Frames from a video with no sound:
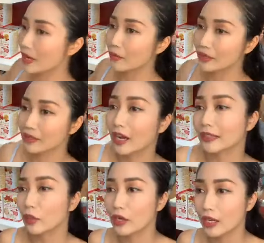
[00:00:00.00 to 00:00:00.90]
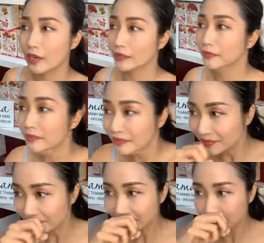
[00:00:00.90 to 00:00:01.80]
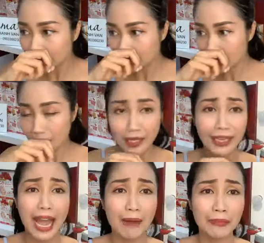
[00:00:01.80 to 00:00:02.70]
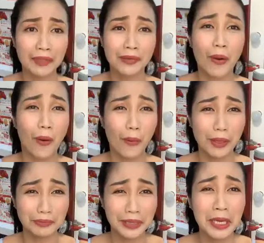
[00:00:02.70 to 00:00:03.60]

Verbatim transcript: lâu được nữa hả? Thôi lỡ rồi, cảm này khổ lắm.